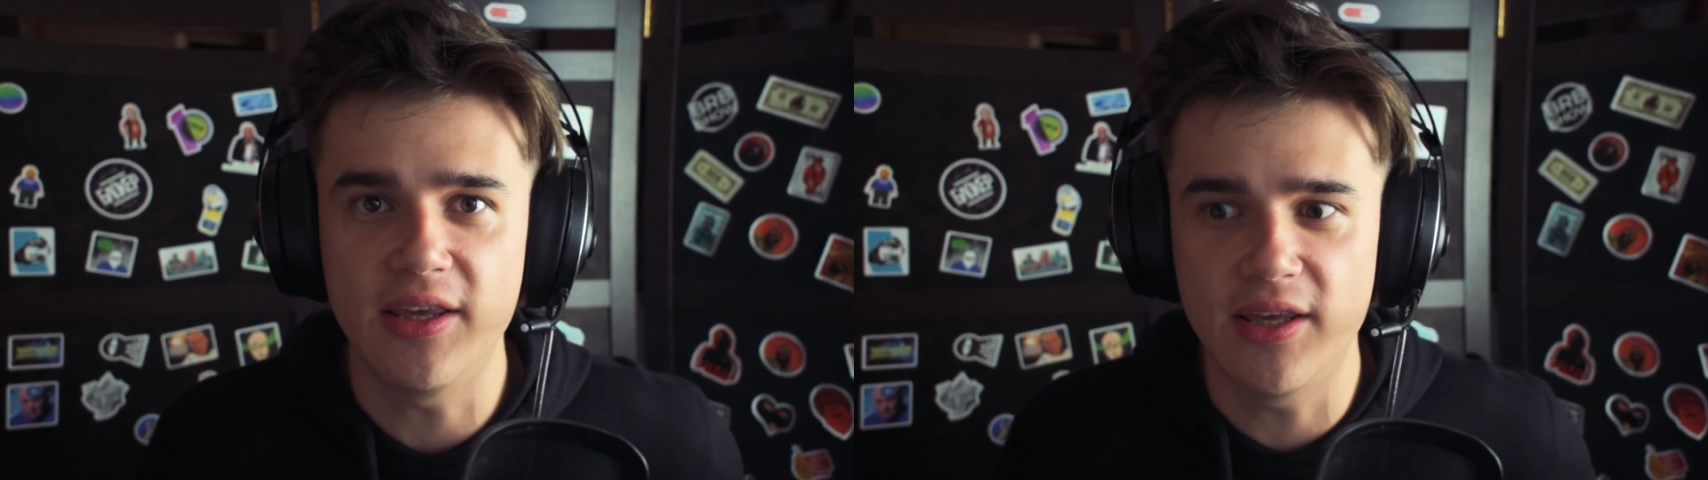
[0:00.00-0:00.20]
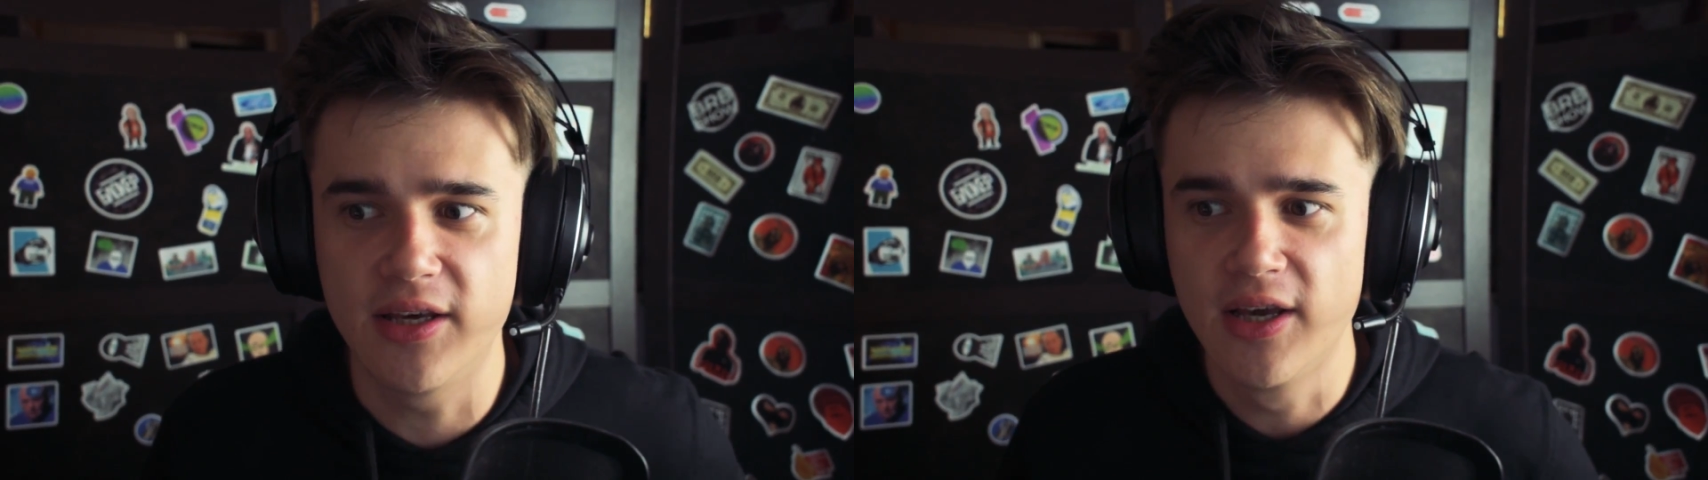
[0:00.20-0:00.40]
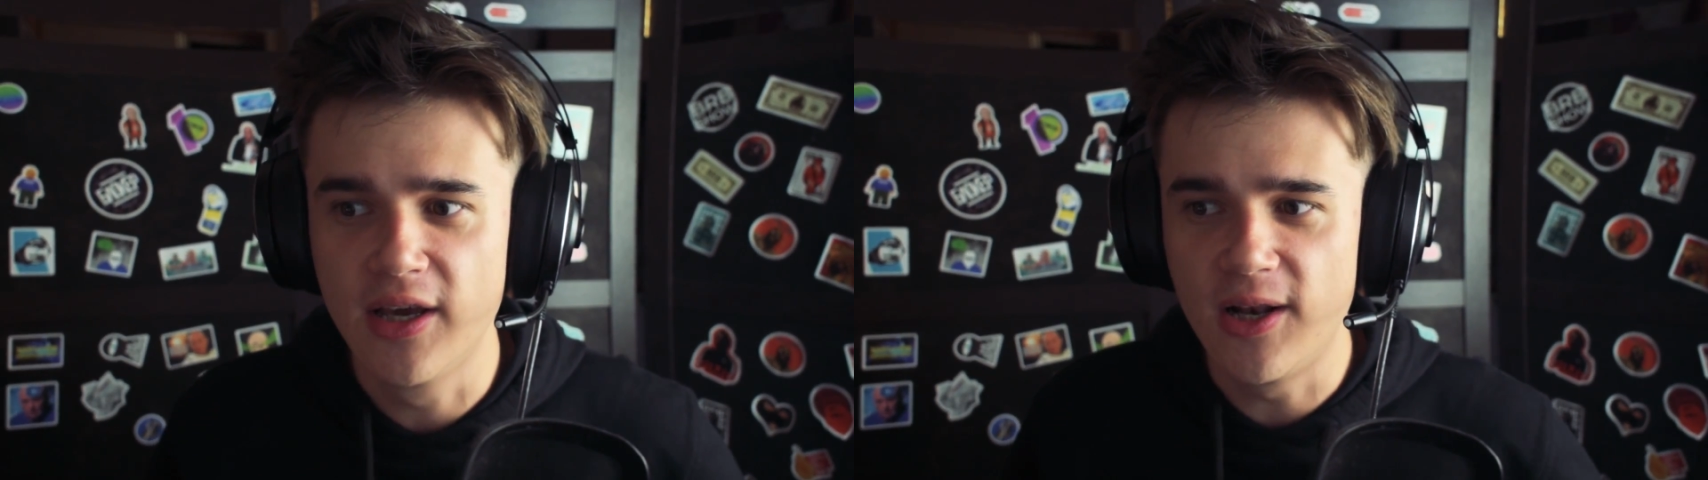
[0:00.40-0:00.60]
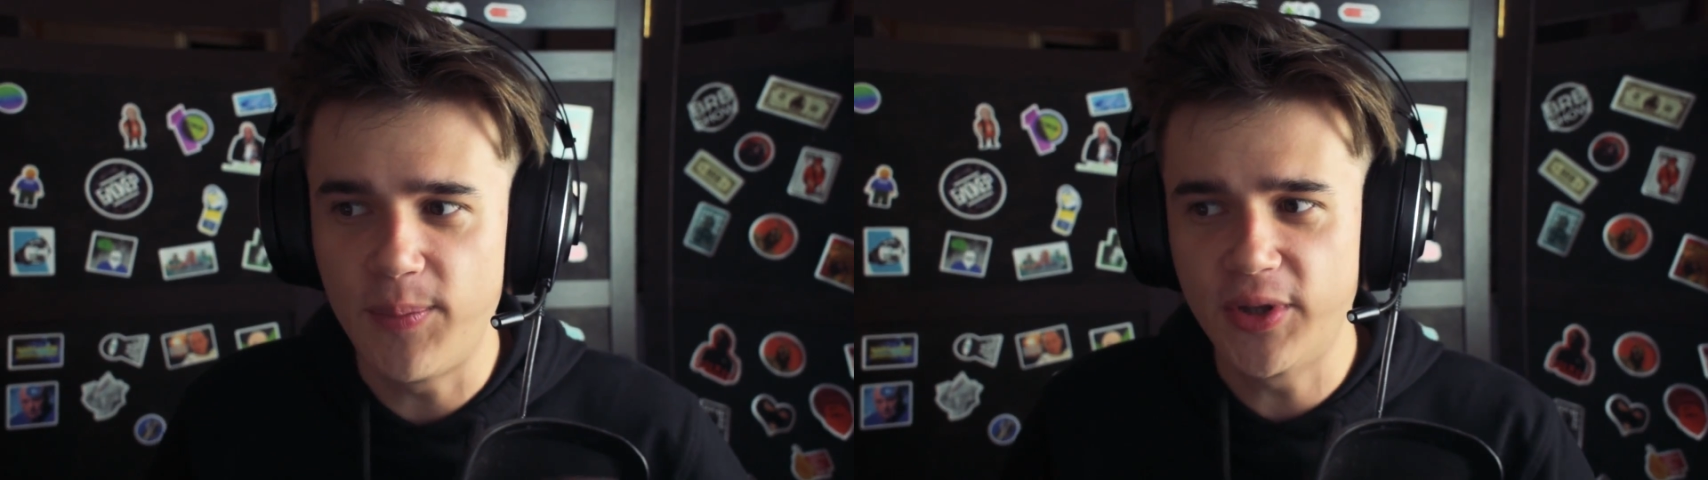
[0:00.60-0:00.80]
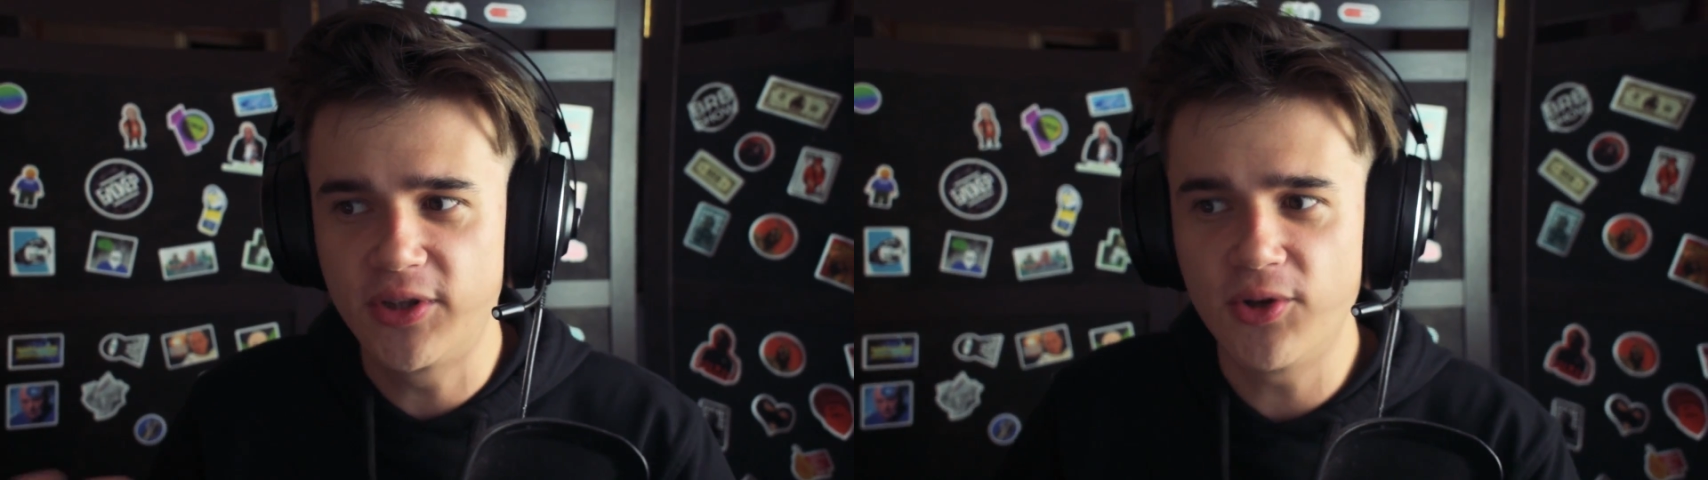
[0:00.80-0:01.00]
и
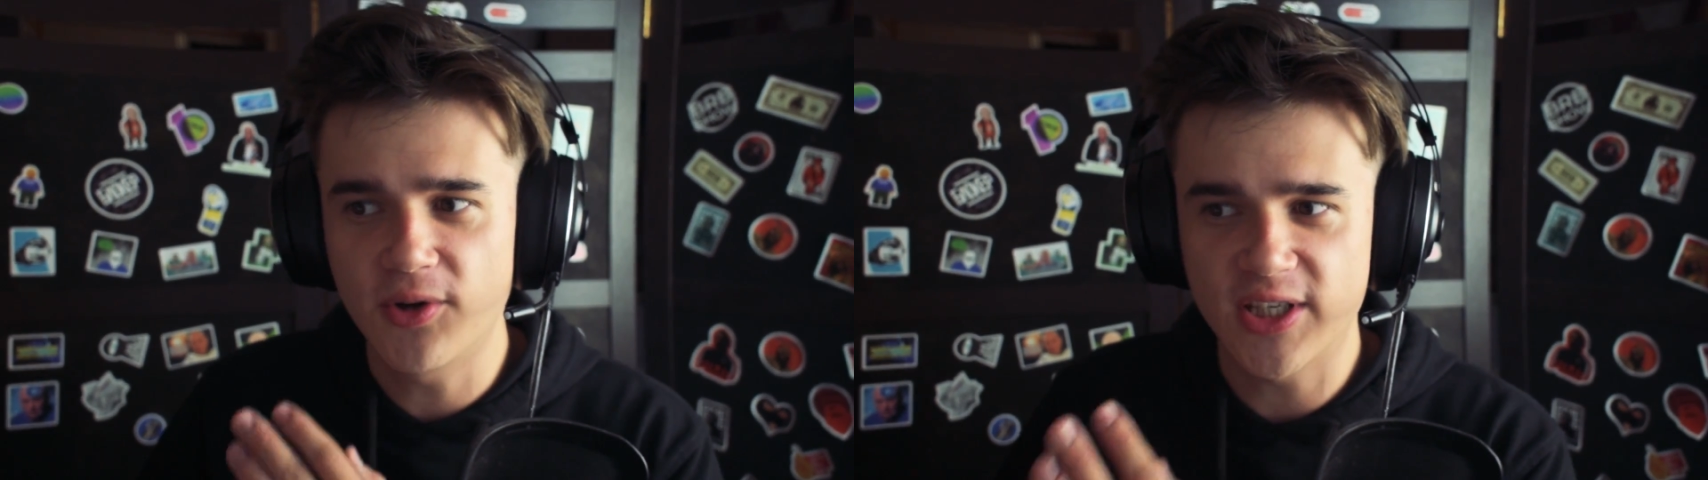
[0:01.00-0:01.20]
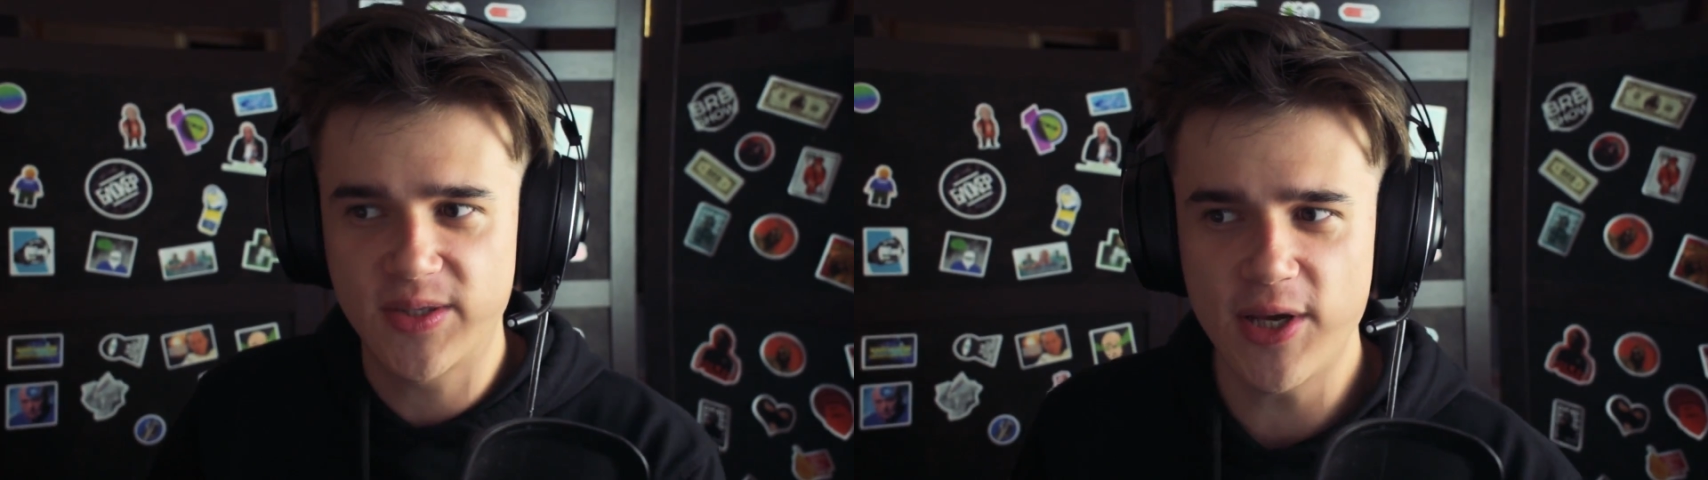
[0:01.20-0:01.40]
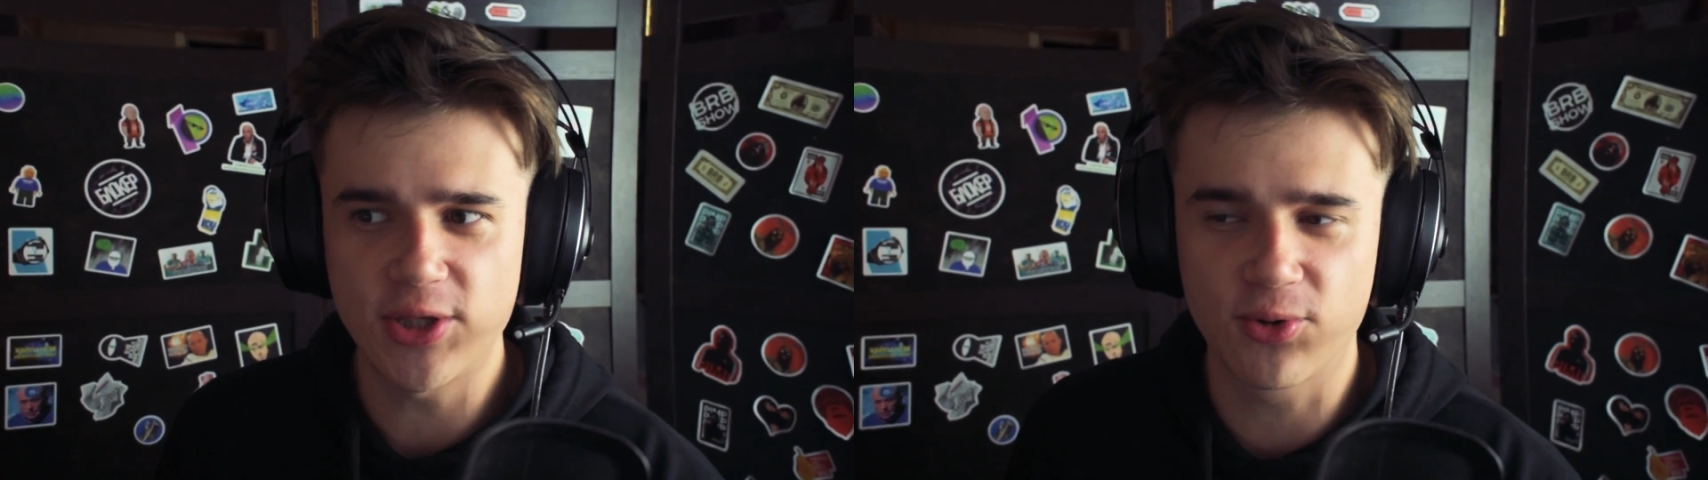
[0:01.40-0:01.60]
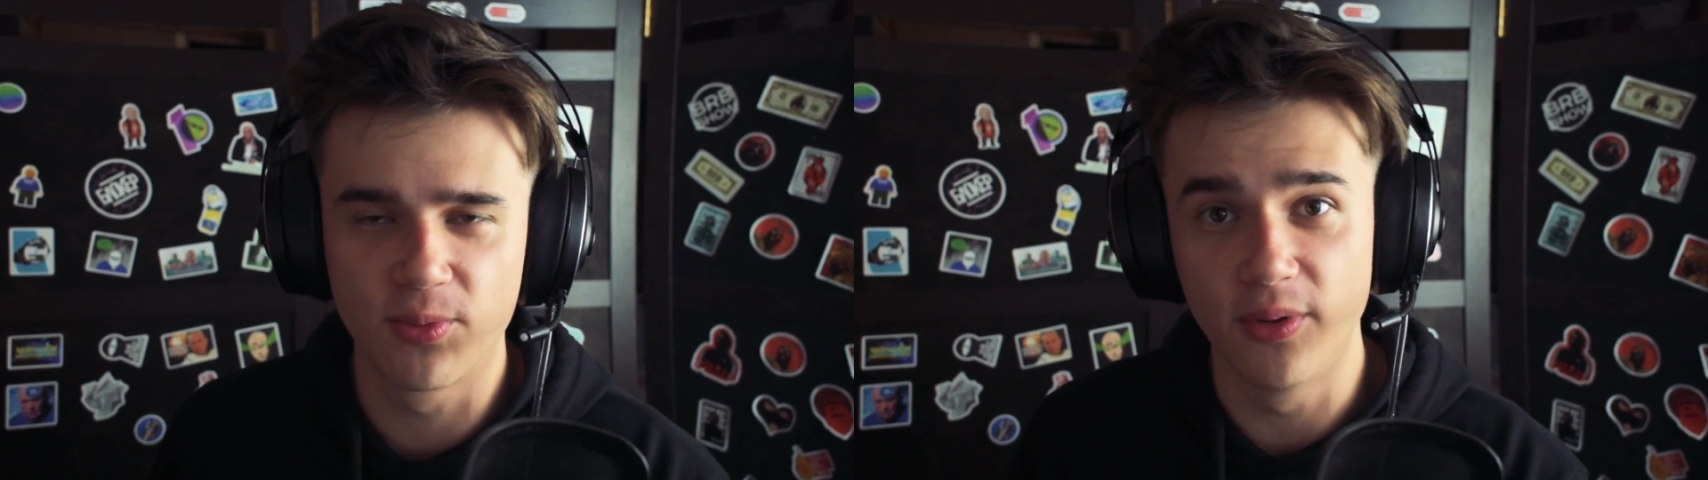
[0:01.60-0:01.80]
лепить на нее косметику